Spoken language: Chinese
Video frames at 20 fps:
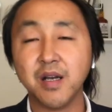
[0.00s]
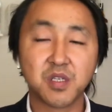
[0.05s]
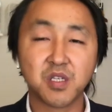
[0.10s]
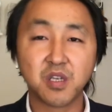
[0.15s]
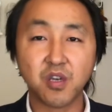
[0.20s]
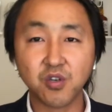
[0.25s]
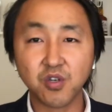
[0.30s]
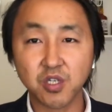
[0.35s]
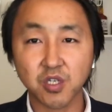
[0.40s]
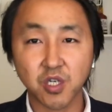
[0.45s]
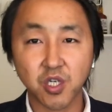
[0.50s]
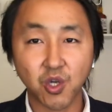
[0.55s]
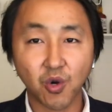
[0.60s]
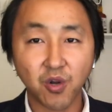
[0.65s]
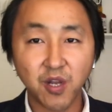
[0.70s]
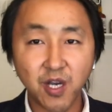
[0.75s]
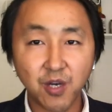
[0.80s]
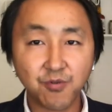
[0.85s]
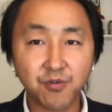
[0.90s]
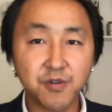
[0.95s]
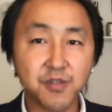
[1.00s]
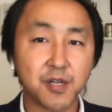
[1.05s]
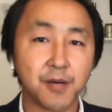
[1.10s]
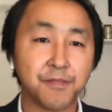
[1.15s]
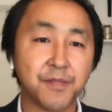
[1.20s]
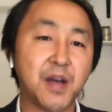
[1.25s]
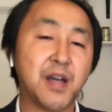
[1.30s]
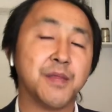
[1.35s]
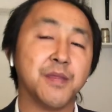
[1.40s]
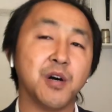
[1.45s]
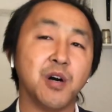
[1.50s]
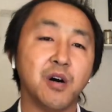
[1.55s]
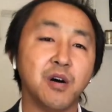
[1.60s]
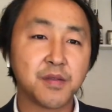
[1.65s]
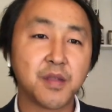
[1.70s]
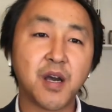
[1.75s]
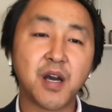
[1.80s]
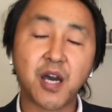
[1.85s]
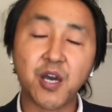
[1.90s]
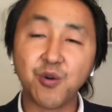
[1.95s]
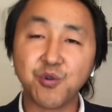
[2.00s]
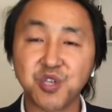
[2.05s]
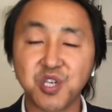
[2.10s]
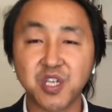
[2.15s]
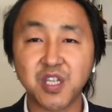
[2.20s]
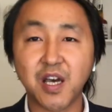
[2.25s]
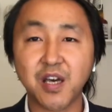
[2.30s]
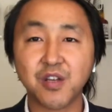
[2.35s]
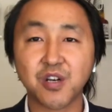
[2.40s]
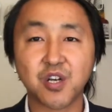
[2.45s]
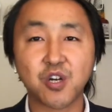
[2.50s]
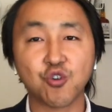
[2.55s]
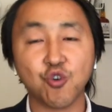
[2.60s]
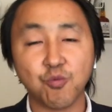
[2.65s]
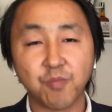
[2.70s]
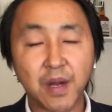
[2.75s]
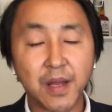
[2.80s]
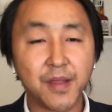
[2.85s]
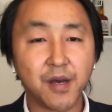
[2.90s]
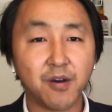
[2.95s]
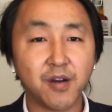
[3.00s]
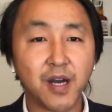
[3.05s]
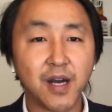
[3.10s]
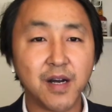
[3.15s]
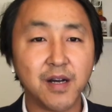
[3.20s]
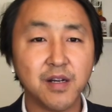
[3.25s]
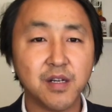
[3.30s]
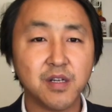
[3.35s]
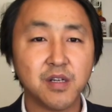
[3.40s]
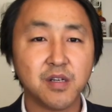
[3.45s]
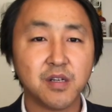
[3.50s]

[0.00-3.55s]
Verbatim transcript: 这就是刘连坤的叛逃。那还有其他的各种叛逃呀？